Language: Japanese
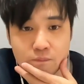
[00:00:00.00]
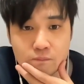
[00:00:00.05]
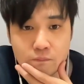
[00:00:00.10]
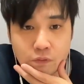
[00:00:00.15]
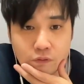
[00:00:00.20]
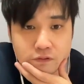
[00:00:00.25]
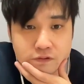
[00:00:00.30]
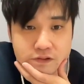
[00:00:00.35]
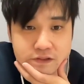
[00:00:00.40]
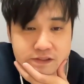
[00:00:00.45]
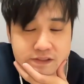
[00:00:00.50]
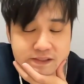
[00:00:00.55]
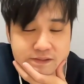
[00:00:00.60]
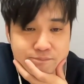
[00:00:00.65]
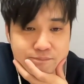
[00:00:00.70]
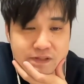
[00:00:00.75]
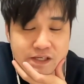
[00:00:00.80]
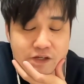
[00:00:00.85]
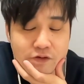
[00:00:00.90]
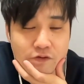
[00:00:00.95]
ボス
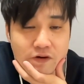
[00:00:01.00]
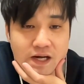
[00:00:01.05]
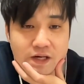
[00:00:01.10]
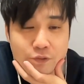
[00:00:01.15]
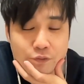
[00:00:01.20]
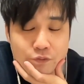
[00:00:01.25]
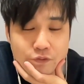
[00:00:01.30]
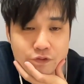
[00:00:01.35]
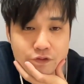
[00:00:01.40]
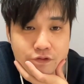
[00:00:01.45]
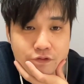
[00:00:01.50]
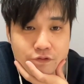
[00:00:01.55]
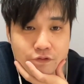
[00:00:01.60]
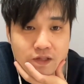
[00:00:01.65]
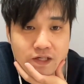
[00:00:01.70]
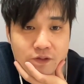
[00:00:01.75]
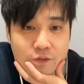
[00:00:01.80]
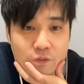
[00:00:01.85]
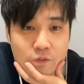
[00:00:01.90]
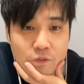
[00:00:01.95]
味のある、ちょっ
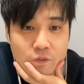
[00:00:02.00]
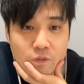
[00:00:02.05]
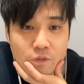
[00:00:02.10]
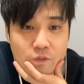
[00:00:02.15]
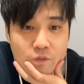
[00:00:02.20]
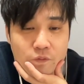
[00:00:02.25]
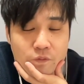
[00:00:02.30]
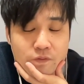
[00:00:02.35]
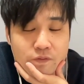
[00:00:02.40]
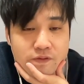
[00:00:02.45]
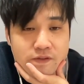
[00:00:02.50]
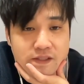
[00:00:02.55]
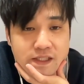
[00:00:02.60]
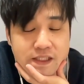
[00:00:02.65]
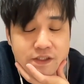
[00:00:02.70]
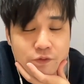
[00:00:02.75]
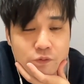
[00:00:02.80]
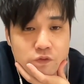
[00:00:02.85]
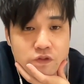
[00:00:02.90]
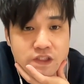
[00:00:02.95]
とあの、
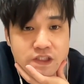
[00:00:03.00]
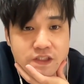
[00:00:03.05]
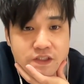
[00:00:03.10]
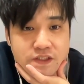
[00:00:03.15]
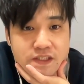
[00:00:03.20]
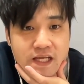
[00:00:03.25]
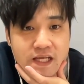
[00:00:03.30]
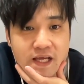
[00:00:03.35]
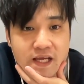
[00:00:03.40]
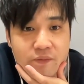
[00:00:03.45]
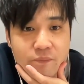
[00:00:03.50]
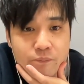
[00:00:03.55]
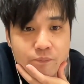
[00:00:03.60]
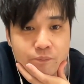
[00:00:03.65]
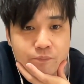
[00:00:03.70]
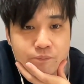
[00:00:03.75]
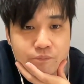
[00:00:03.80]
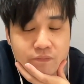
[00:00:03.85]
やつ欲しいですね。